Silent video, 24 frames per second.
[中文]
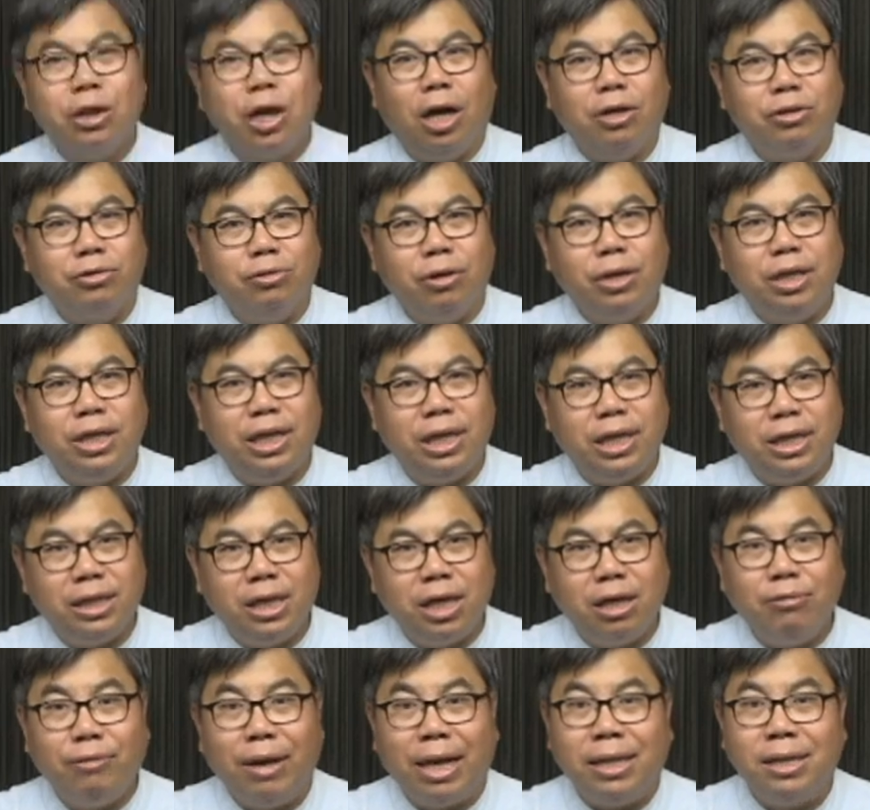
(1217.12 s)
好，所以
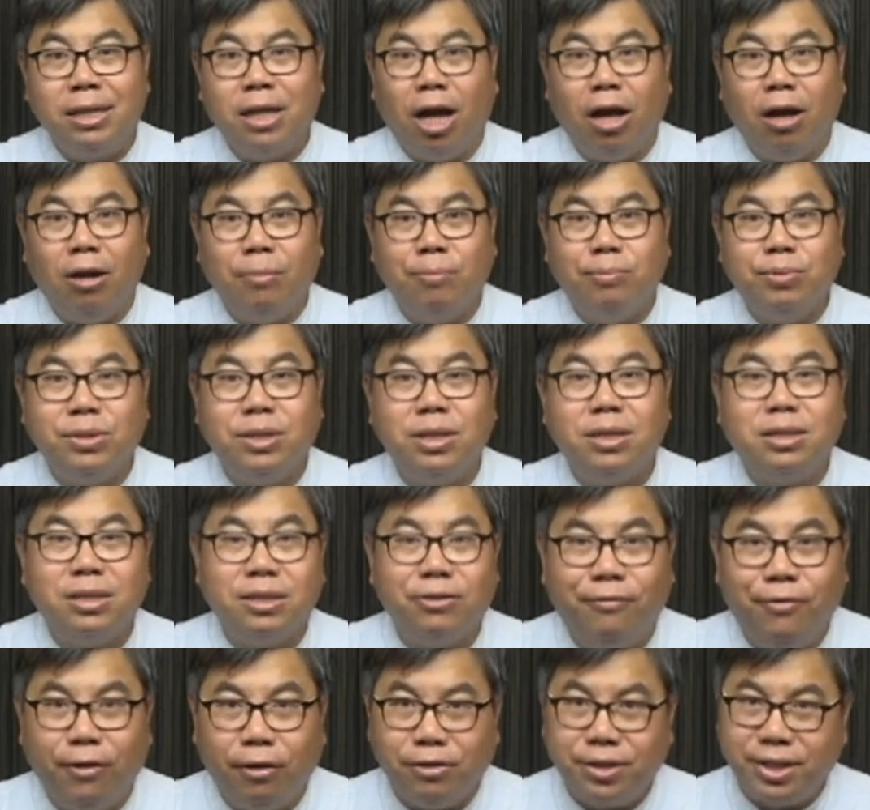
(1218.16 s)
听完道不是
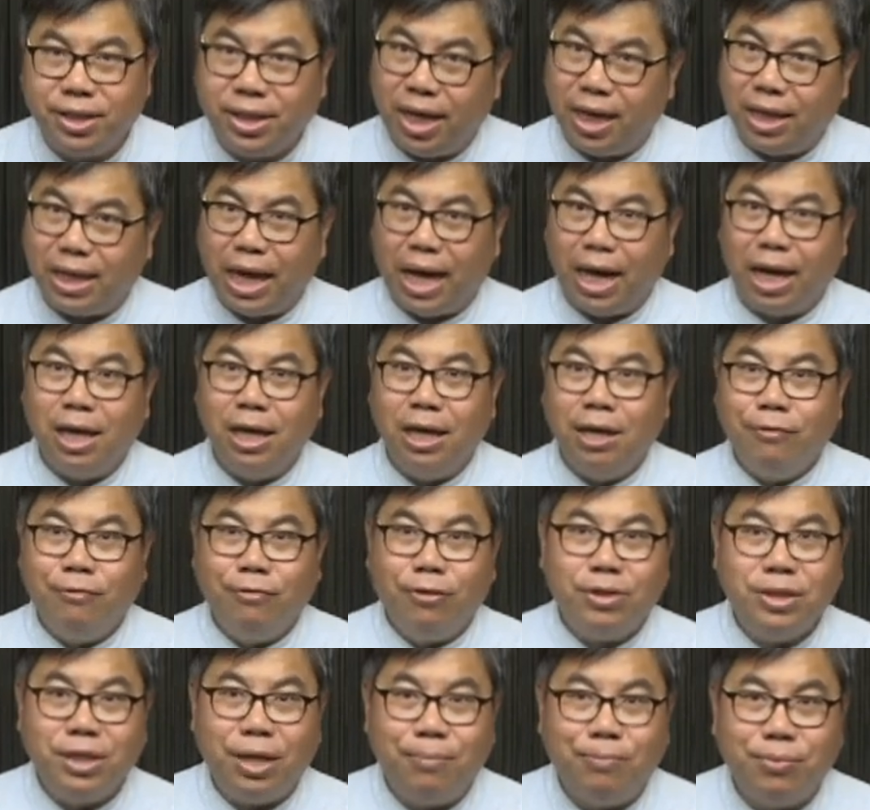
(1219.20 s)
只奉献呐，
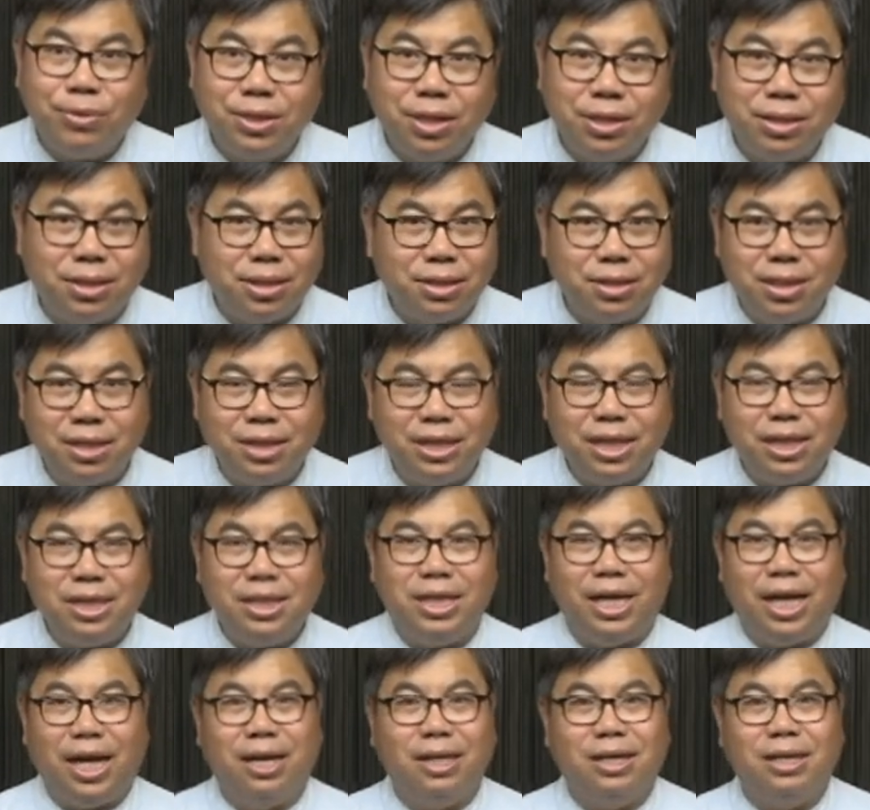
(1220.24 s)
奉献不是只是金
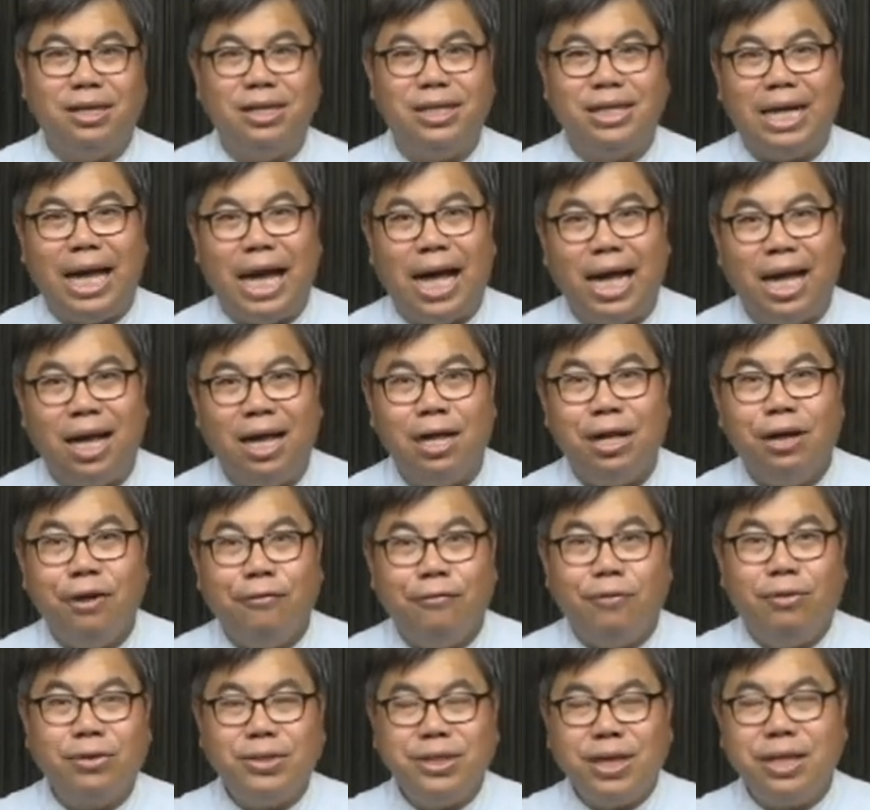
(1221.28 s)
钱而已啊，
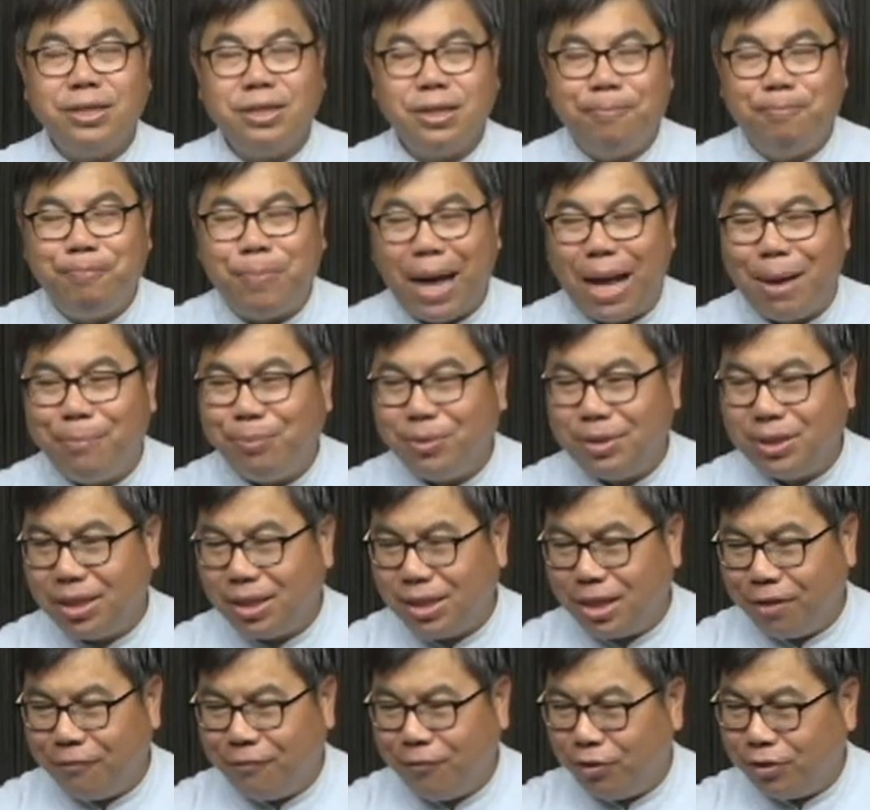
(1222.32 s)
奉献是巴不得
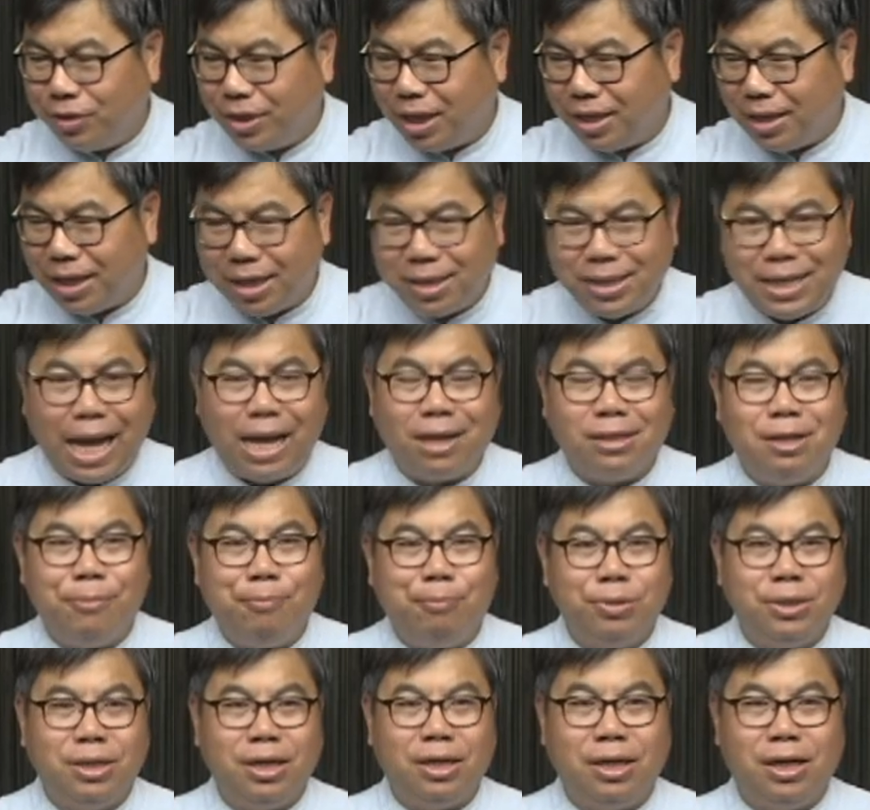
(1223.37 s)
那个奉献袋大的
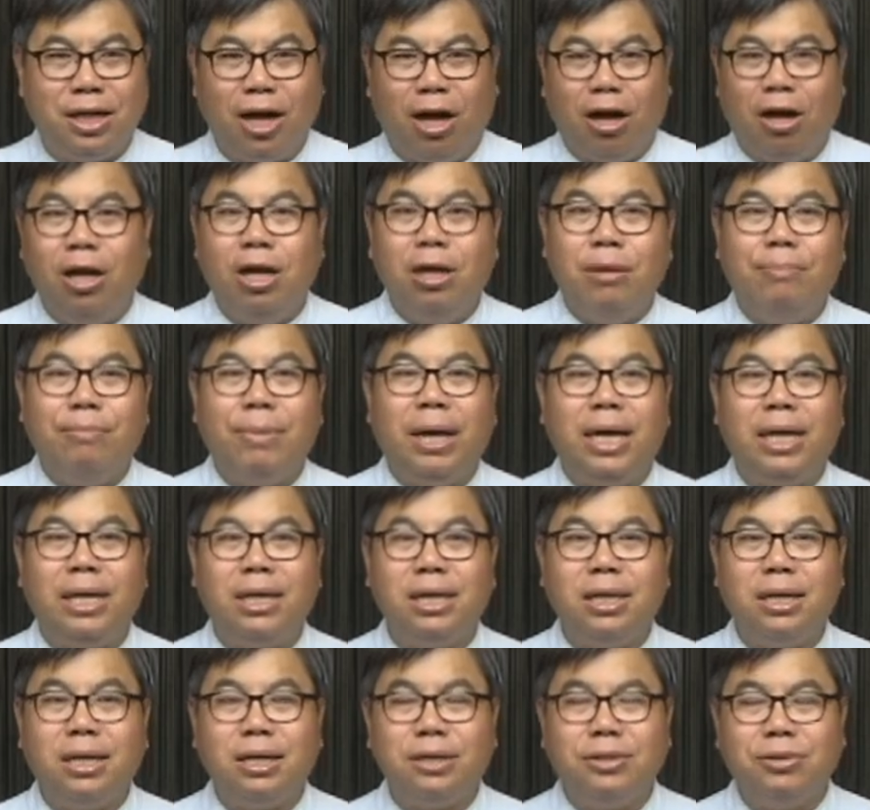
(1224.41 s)
不得了，每
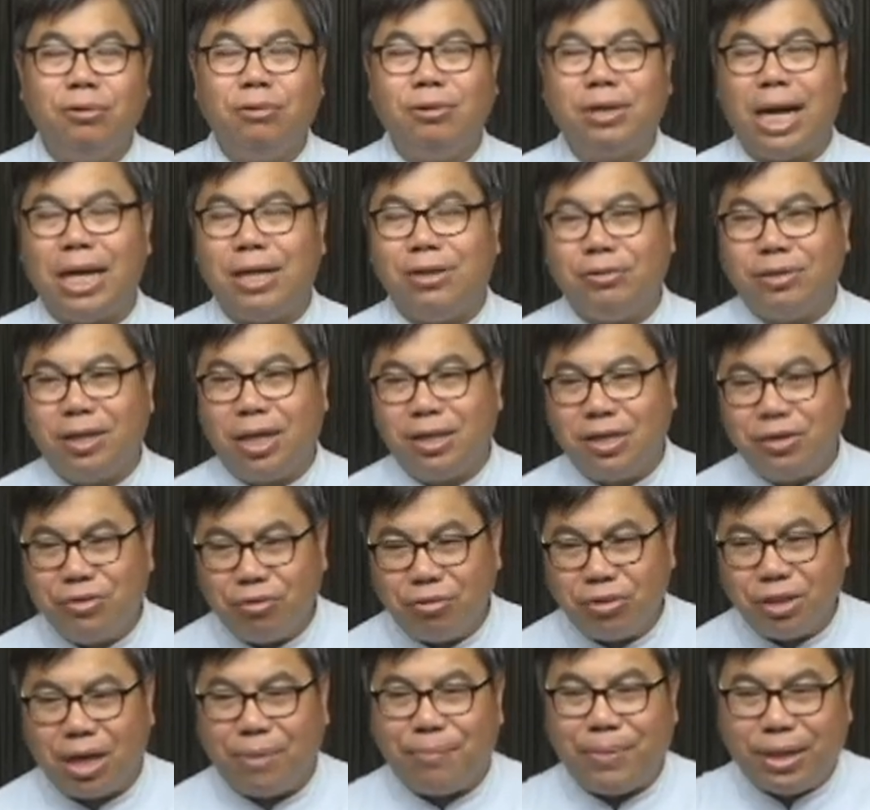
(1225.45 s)
一个受感动的弟
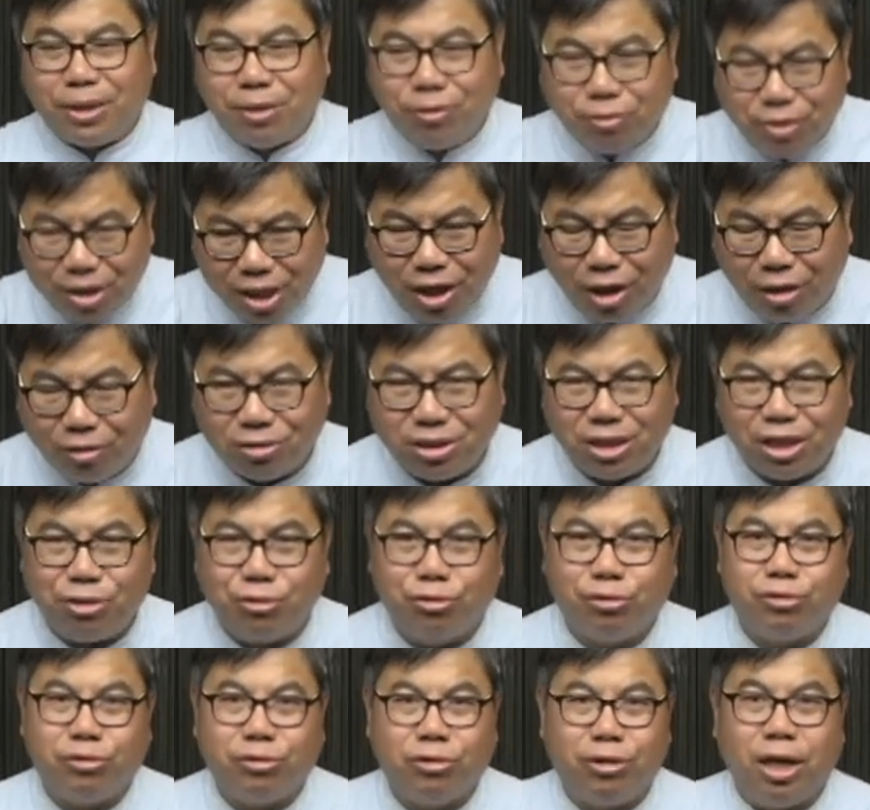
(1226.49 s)
兄姐妹都跳进
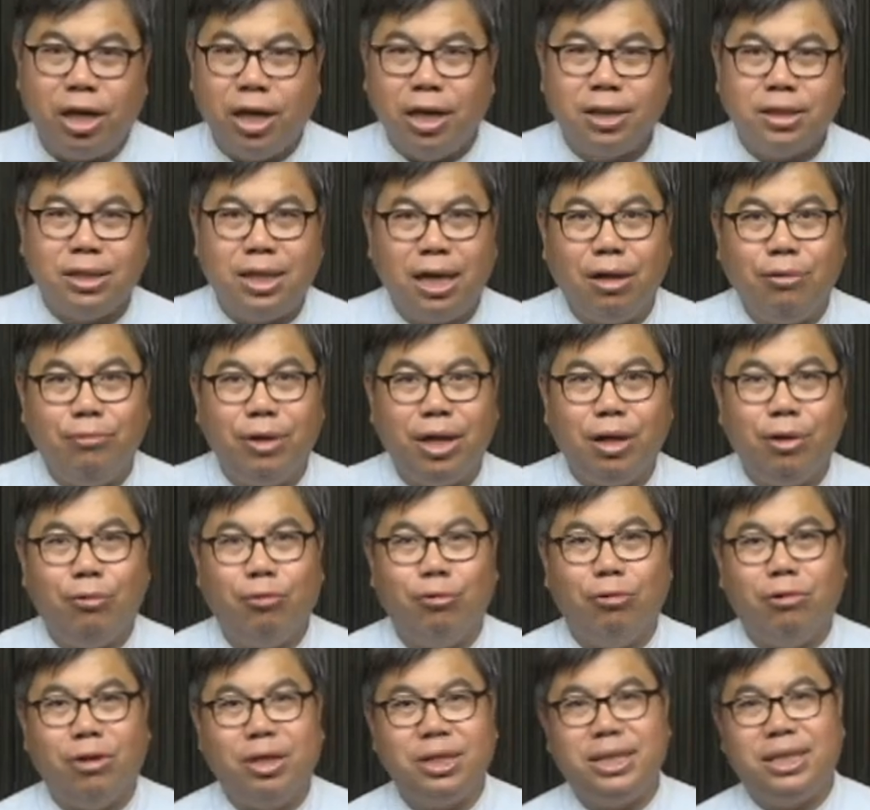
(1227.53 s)
去成为
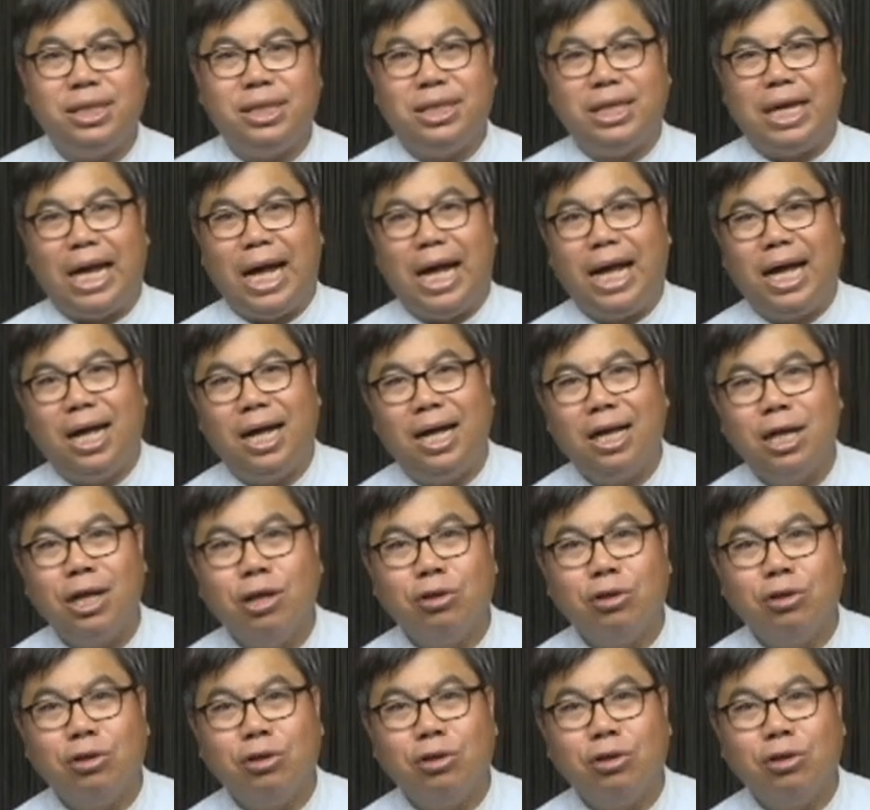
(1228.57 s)
活祭呀！